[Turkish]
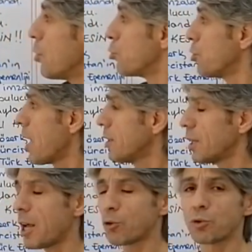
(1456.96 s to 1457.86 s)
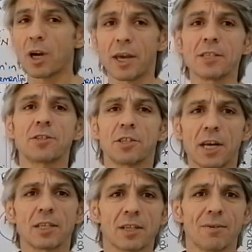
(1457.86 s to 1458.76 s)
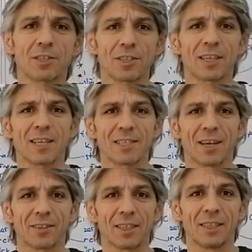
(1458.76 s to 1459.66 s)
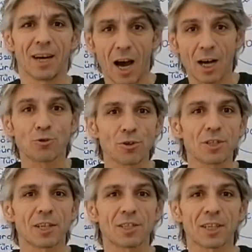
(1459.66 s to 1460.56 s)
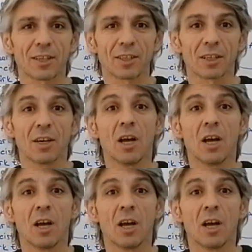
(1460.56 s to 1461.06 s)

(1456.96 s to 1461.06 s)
Yunanlılar Kütahya Eskişehir Savaşı'nı kazandı. Az önce açıkladık.